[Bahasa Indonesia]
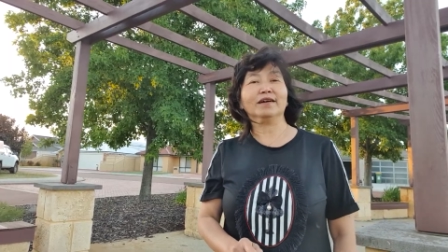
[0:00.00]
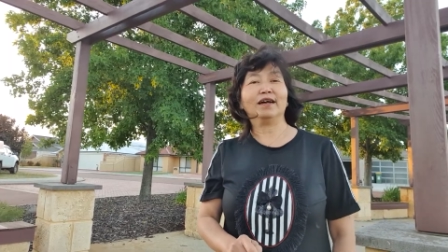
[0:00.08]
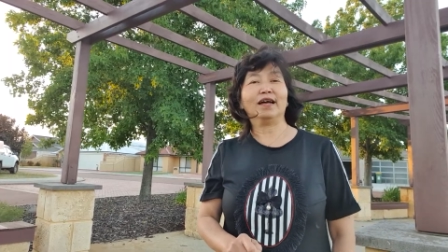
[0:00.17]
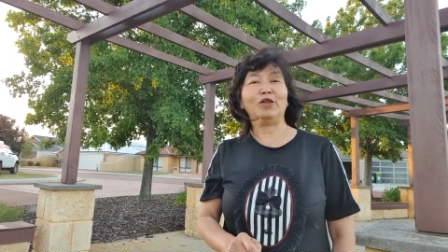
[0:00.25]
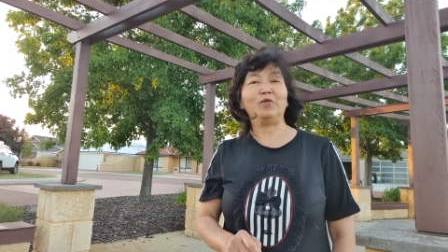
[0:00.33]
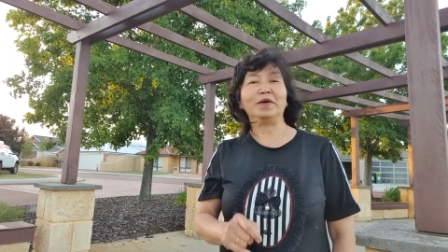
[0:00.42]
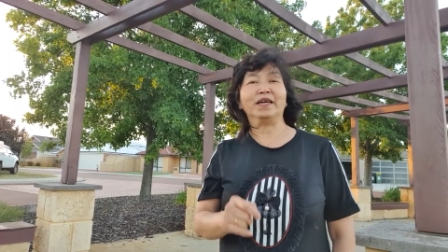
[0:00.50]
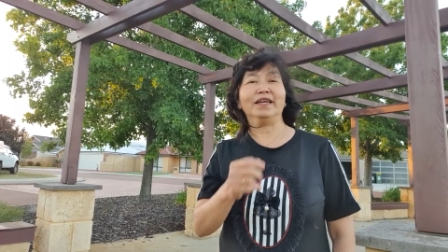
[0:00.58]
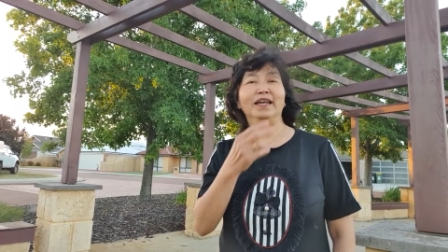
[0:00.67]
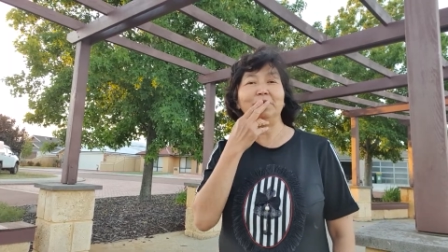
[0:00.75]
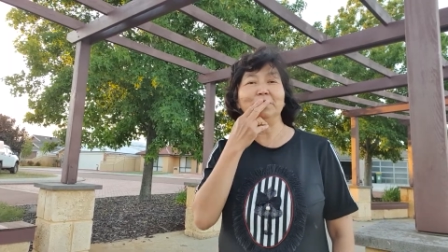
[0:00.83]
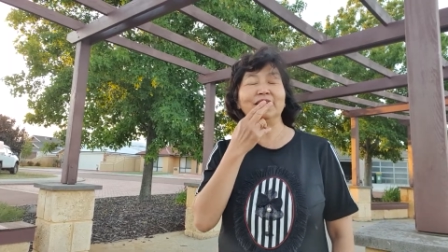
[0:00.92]
Kalau pakai
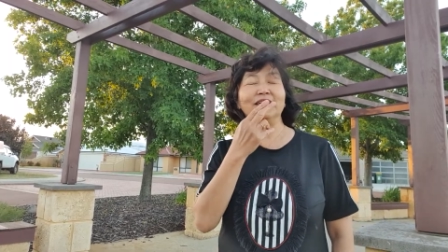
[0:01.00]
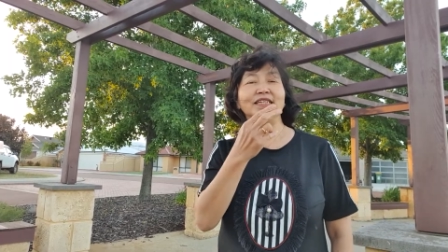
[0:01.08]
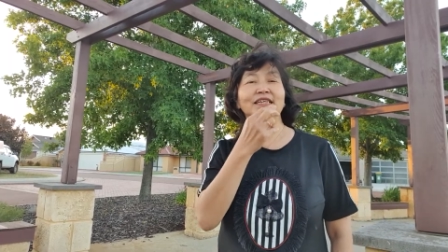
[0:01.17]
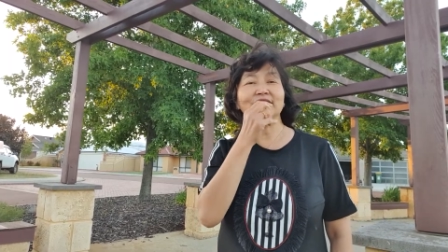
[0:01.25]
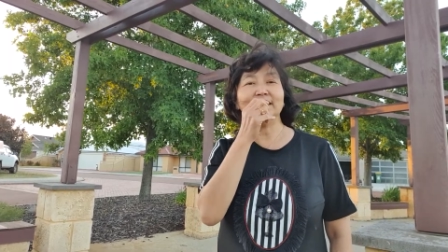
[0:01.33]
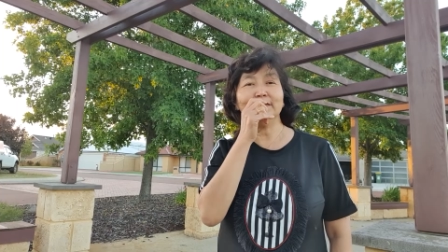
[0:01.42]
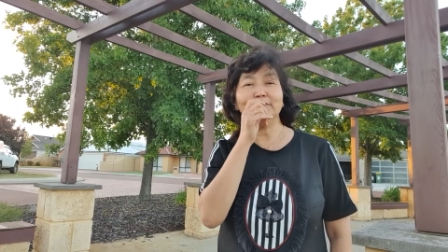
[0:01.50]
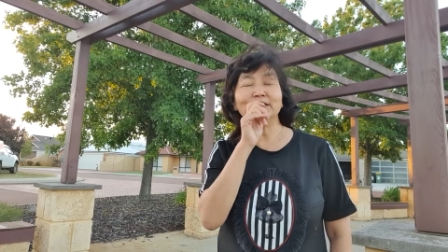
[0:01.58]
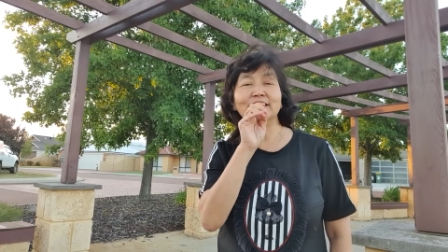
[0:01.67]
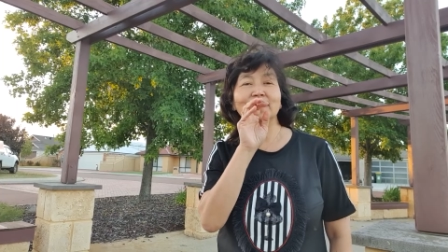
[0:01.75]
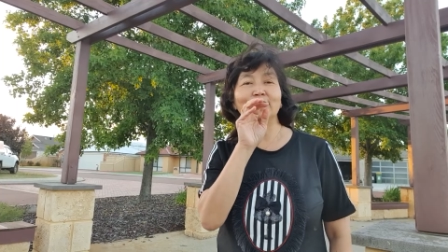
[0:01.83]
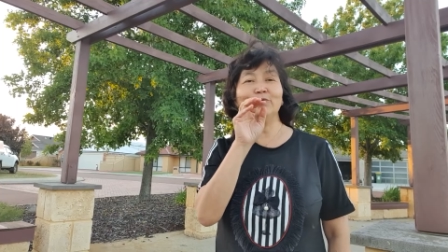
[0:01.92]
dami kan giginya
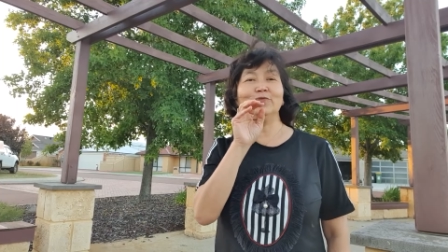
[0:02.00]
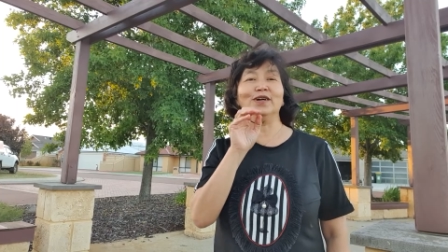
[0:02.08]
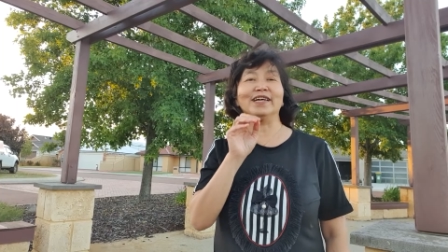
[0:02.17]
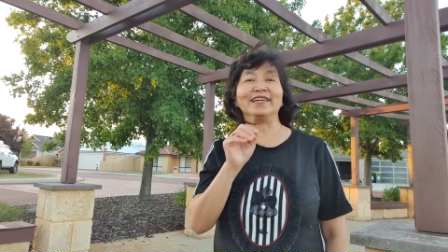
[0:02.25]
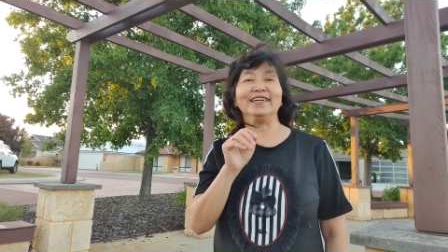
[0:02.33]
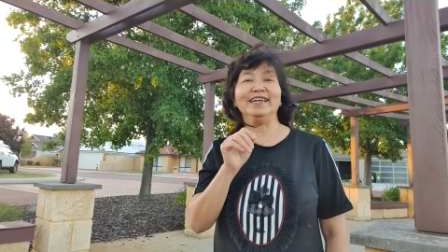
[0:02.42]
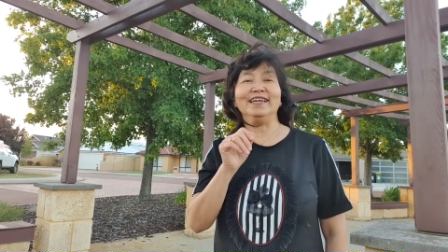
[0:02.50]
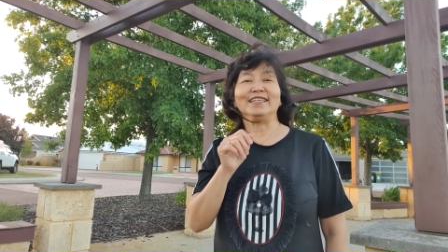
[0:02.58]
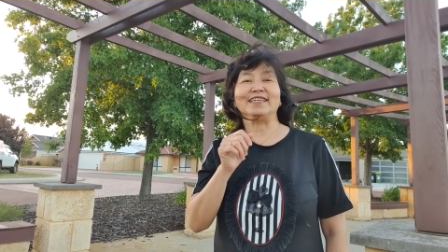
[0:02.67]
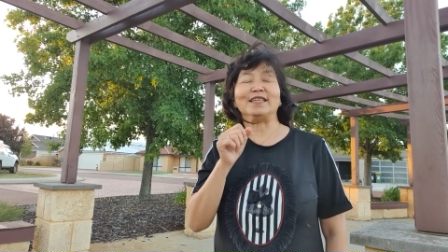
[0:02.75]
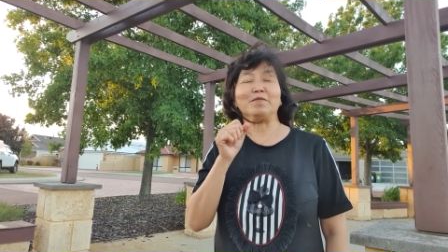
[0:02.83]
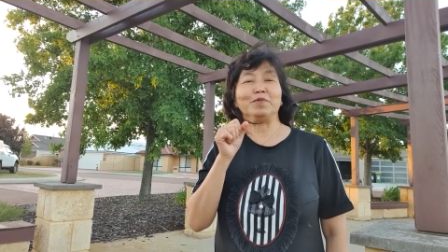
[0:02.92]
bisa keluar,
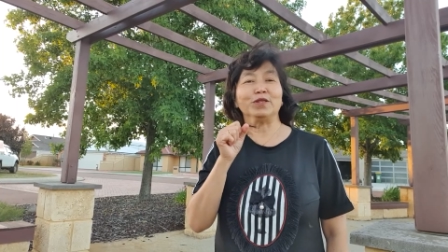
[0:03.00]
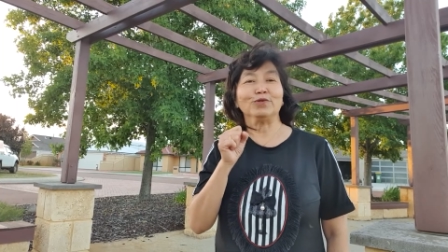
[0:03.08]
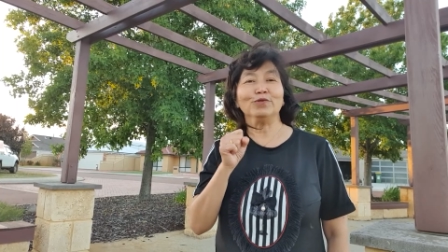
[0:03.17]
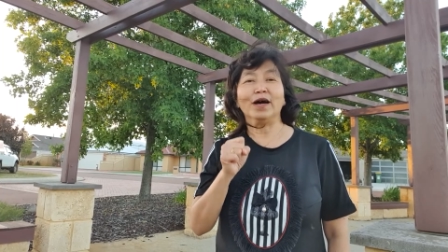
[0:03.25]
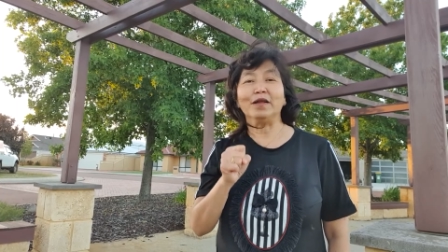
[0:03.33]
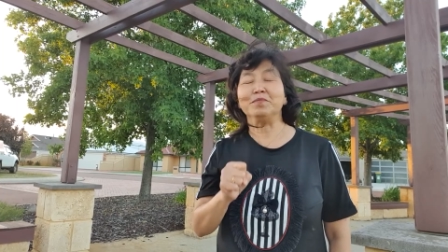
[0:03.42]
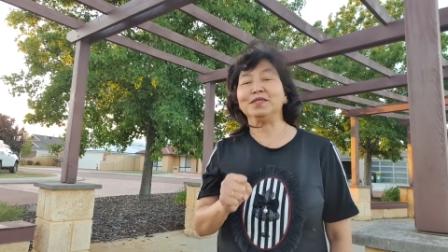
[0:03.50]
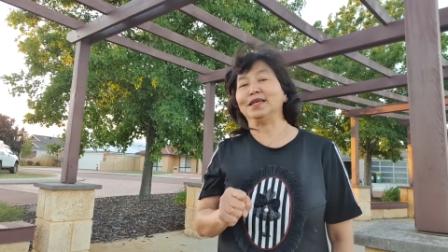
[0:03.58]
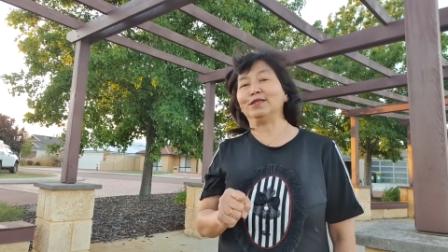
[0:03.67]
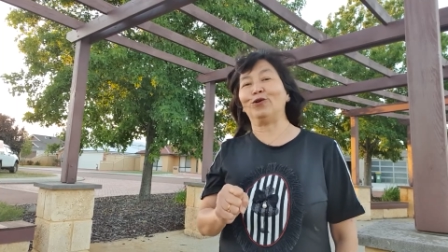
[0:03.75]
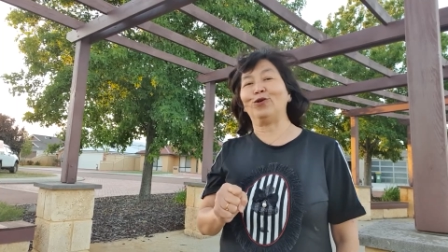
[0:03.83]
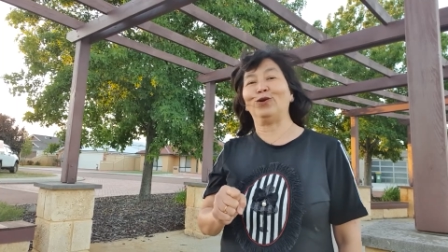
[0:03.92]
tetapi Tuhan bisa
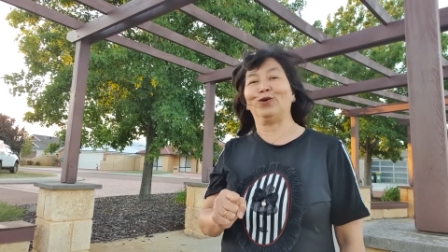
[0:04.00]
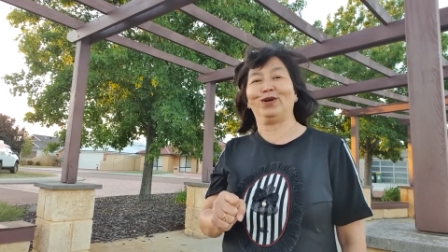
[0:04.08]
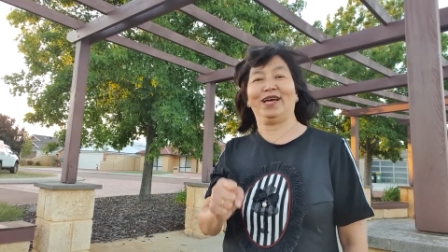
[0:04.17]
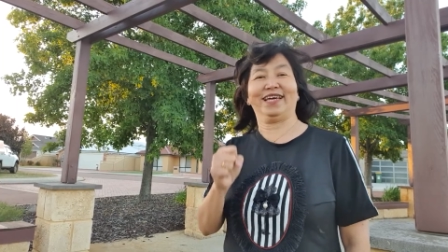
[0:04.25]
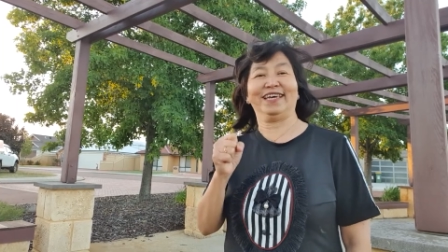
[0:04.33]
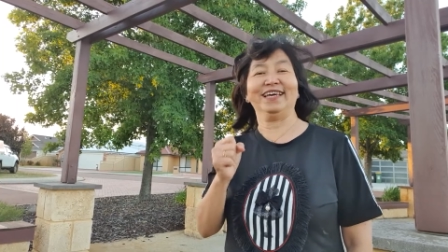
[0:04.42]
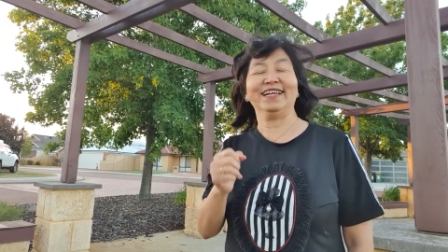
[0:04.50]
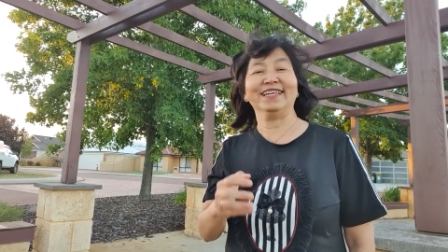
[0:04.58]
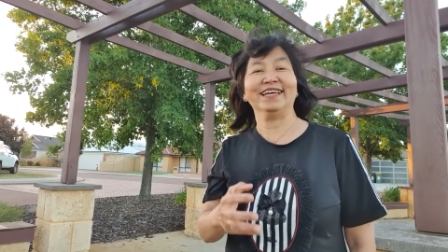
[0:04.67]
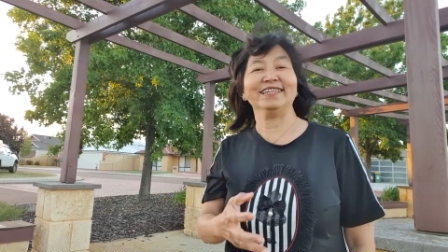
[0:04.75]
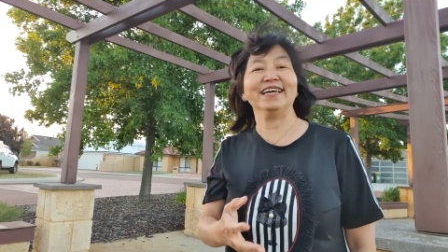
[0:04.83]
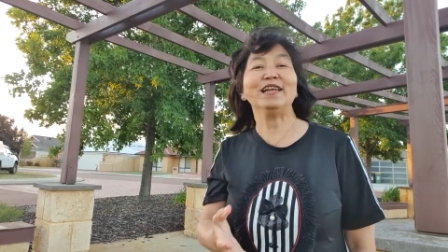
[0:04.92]
tolong.
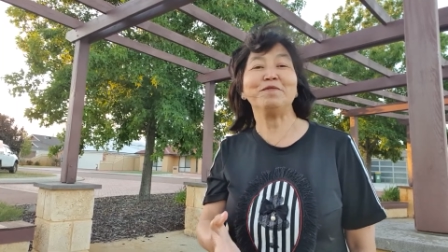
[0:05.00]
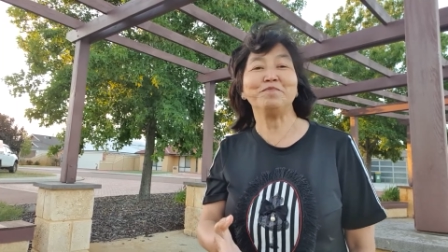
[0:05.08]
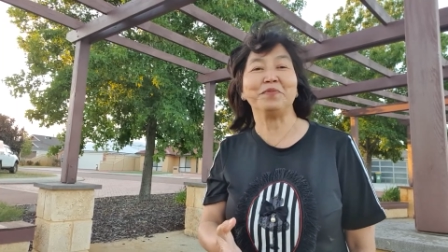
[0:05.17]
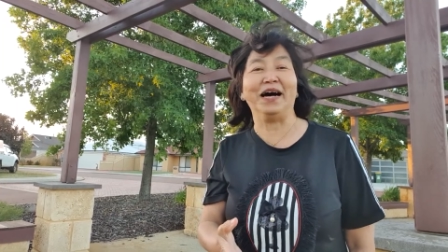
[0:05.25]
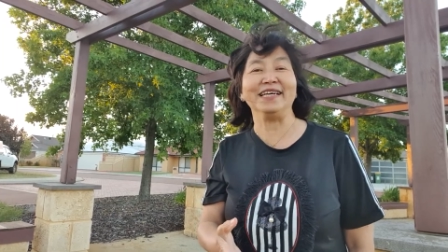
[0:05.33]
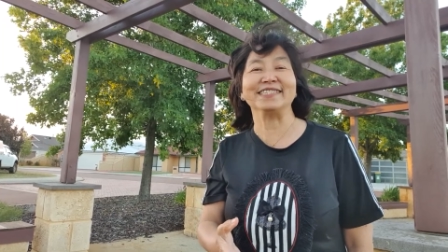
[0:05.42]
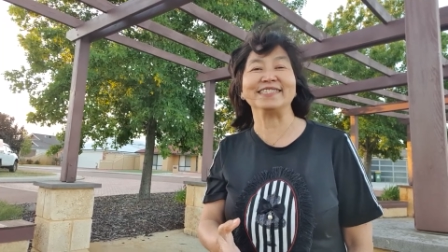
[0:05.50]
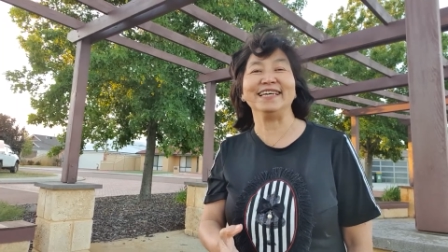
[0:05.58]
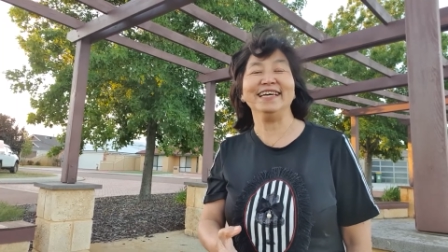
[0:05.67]
Akhirnya dia lepas.